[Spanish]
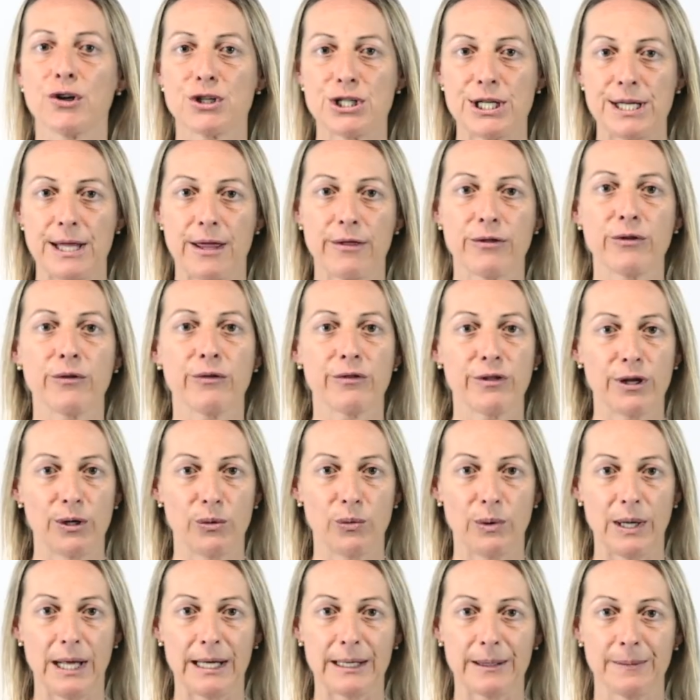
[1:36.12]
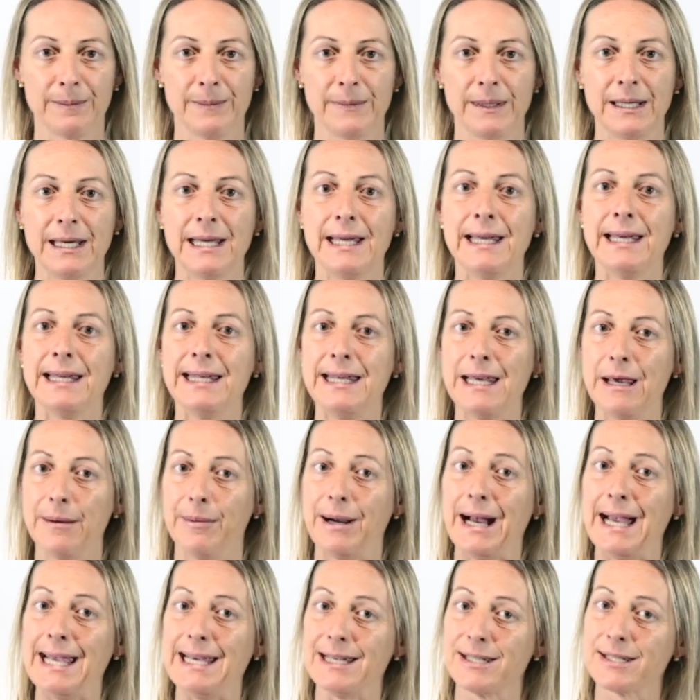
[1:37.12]
la oxidación celular.
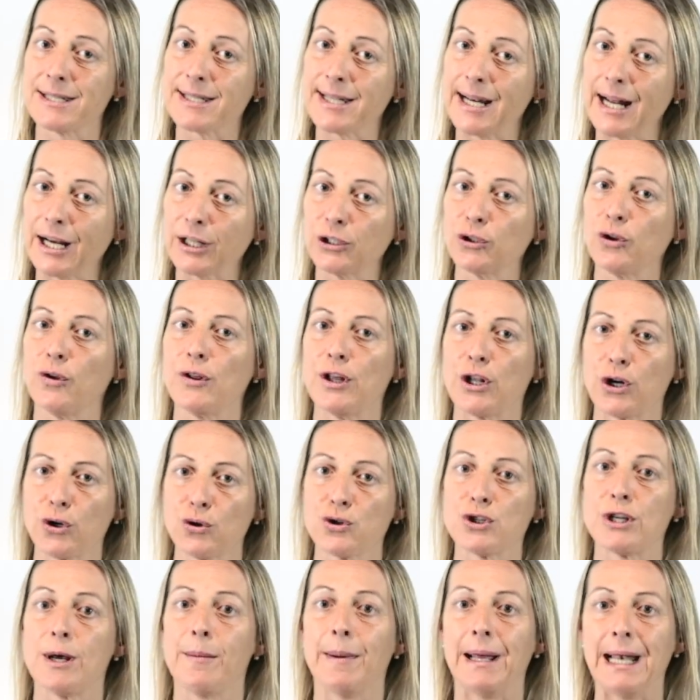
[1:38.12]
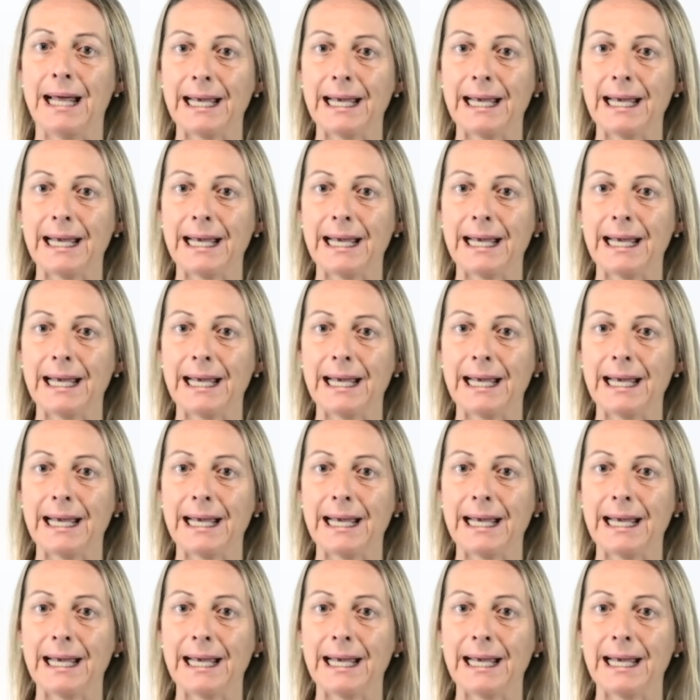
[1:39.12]
Lleva extracto de rosa